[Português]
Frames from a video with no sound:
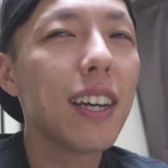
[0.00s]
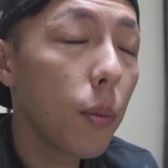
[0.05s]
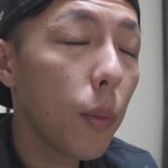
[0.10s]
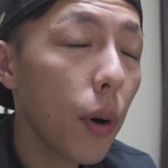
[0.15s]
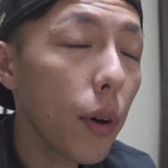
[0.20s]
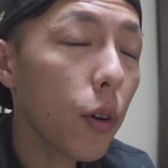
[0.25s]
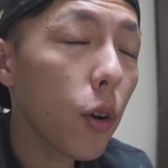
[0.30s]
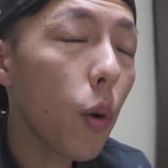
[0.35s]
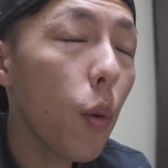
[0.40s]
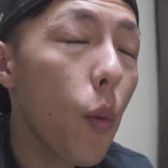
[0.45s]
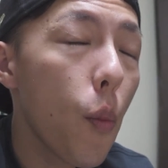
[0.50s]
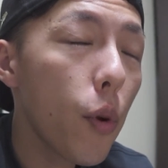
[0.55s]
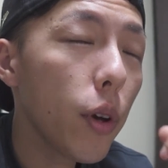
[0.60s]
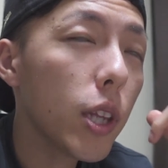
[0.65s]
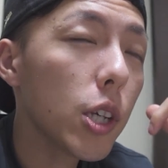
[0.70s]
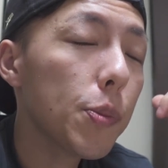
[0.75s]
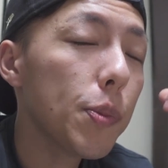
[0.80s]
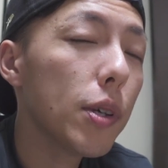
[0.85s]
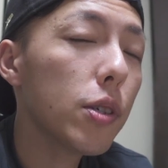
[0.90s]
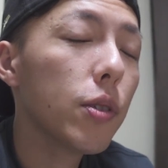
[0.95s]
Bom, e como
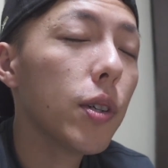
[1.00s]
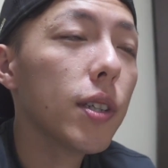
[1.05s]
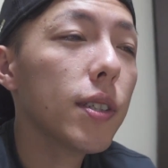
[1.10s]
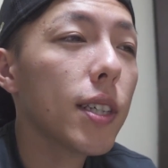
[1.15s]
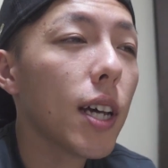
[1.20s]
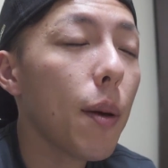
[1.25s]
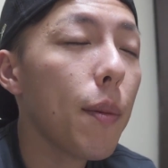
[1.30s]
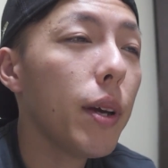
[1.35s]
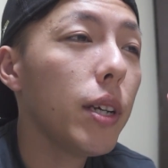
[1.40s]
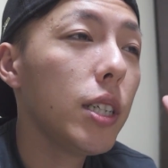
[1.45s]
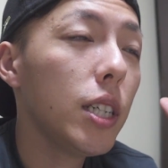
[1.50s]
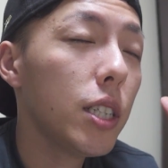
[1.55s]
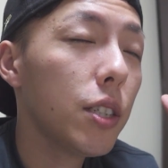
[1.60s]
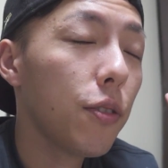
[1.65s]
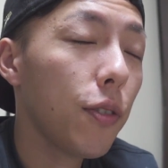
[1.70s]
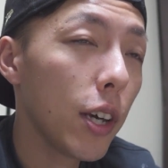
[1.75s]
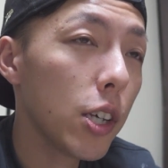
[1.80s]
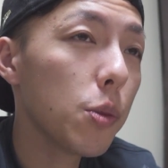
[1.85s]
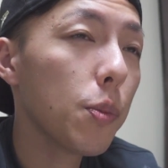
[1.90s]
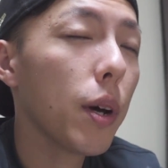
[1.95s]
muitas pessoas sabem, a gente
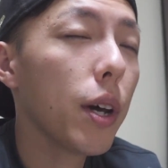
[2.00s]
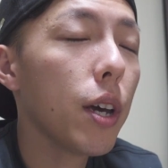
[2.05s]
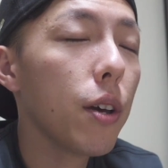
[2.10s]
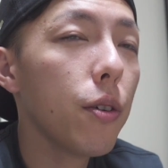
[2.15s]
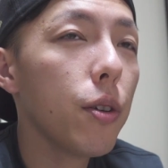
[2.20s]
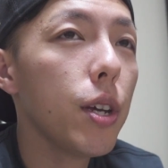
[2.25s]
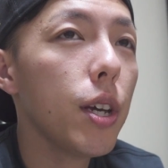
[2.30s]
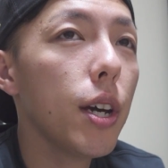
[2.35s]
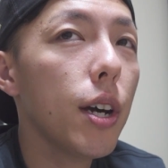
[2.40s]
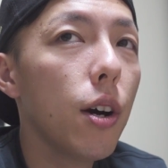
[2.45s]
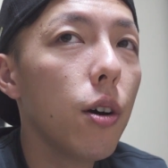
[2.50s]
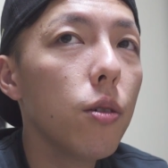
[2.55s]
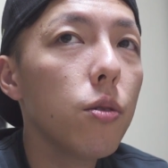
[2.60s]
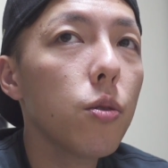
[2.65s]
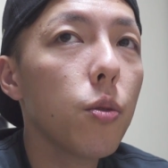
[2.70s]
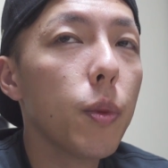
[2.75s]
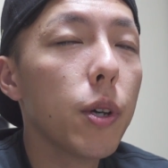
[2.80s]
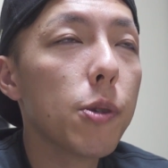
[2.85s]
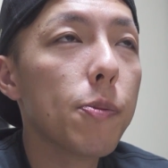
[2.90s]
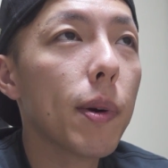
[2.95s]
fez uma reunião
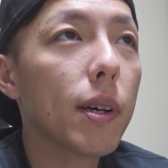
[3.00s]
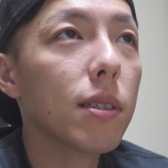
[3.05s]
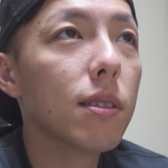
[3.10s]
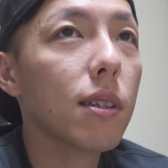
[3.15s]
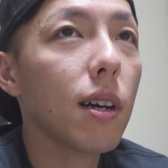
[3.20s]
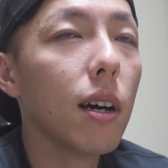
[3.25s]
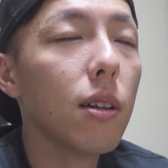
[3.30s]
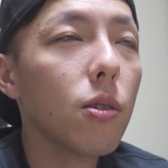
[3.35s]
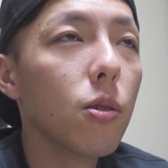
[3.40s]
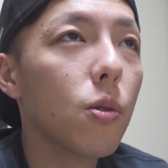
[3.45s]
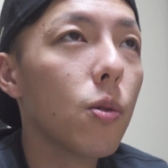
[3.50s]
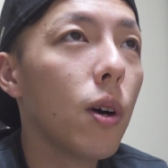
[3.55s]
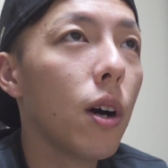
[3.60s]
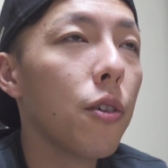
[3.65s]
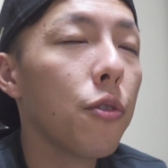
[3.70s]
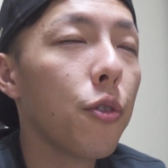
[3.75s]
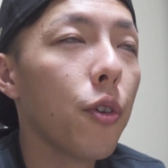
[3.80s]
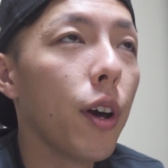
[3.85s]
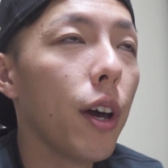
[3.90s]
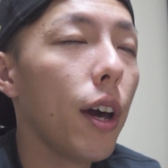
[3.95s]
no mês passado com o
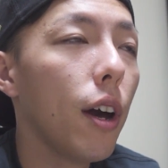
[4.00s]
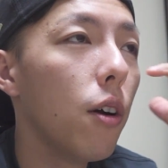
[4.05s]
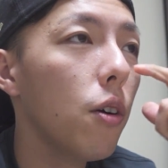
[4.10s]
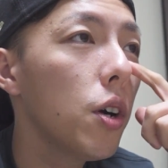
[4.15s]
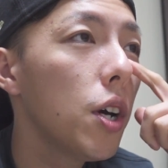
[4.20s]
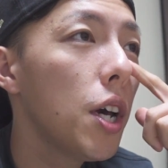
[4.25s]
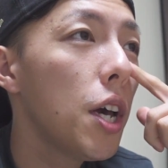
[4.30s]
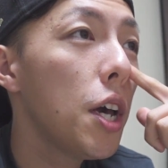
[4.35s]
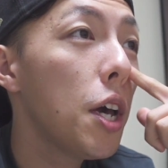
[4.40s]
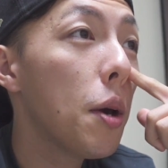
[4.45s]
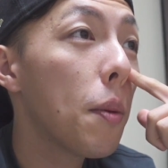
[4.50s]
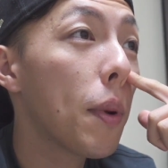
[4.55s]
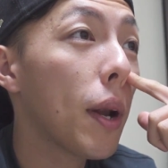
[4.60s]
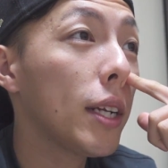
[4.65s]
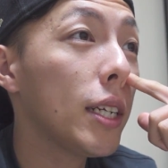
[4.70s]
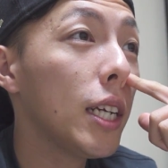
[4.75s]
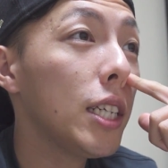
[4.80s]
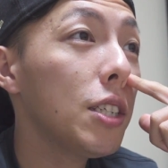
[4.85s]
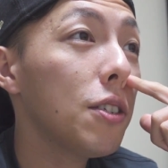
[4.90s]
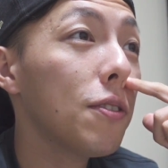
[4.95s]
Rafael
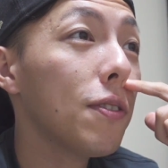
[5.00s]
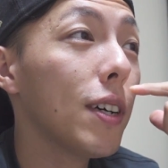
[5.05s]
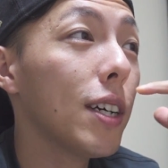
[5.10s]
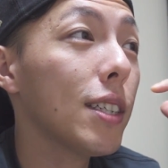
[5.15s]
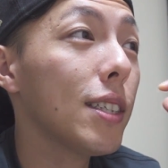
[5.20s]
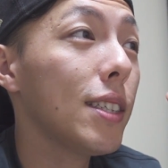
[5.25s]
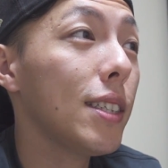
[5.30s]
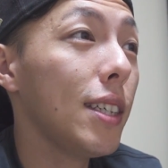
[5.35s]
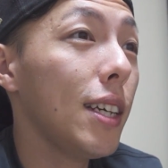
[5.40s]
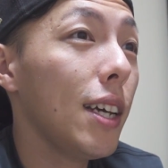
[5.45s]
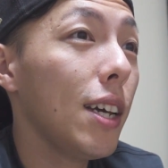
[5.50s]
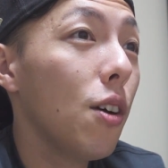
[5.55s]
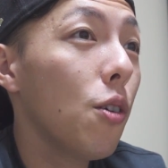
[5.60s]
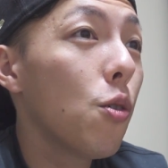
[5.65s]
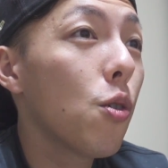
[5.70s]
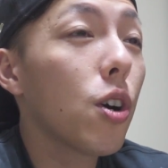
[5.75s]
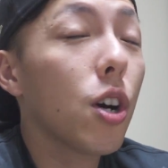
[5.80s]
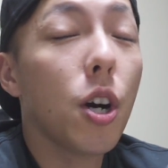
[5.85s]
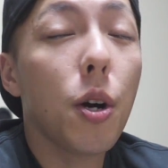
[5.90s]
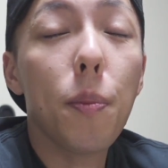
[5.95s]
pra gente fazer
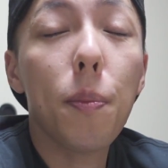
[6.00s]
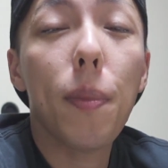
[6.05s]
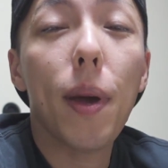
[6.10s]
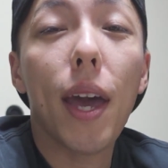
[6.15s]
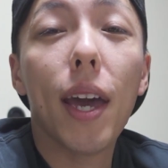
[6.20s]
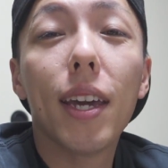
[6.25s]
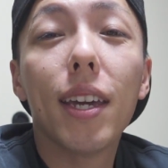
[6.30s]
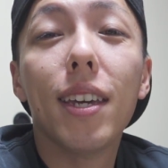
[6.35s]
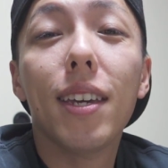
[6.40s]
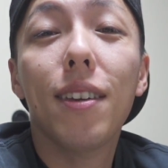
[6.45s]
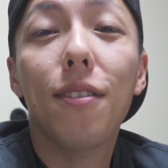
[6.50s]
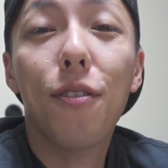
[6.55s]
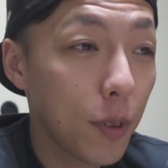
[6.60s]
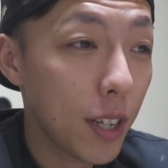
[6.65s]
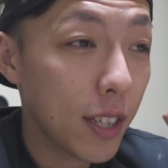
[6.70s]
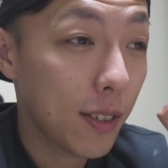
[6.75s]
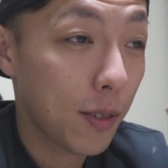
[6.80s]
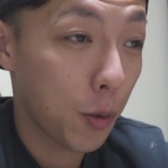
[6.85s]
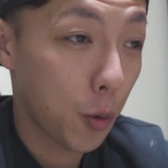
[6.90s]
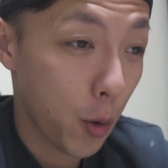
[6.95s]
o comeback
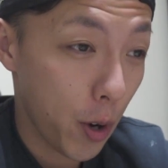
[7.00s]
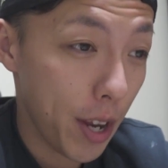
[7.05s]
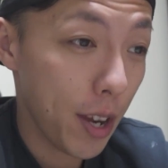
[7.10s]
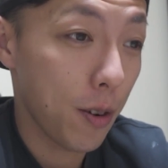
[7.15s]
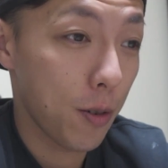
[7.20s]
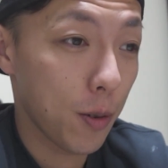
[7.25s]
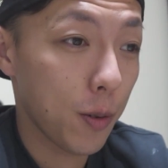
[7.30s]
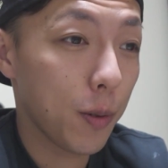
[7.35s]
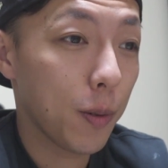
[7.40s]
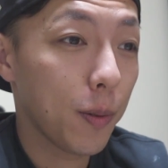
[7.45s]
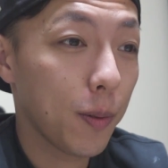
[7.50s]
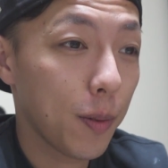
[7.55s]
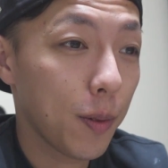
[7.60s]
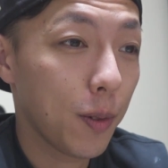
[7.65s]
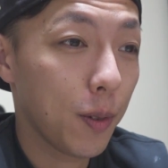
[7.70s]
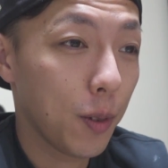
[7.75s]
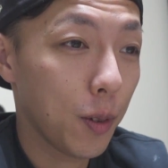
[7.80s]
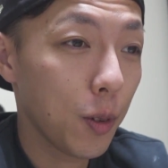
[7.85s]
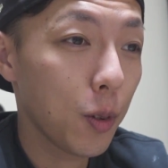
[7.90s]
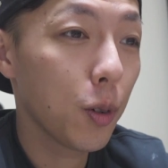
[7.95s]
is real
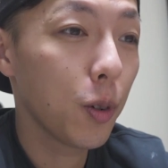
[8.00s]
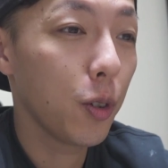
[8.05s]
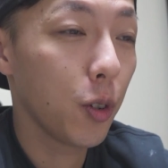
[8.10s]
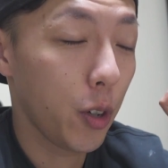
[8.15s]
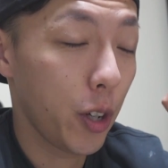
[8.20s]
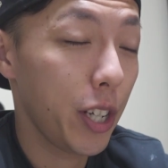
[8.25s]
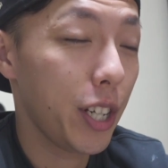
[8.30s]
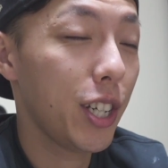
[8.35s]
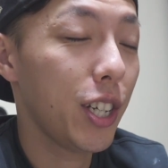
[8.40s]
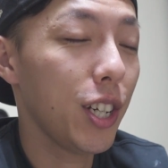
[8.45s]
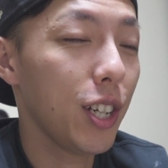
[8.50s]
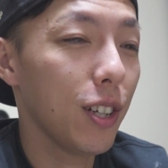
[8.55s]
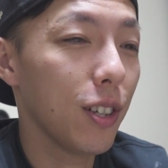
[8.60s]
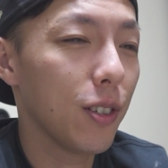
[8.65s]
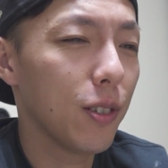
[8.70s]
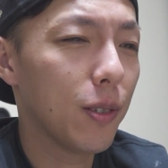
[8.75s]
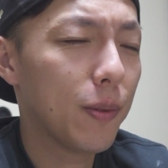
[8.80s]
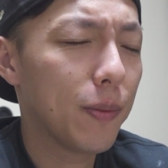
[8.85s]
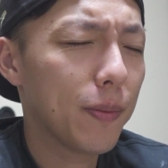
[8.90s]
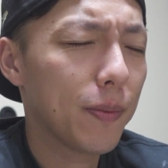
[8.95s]
do No
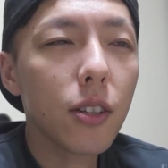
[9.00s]
Estilo.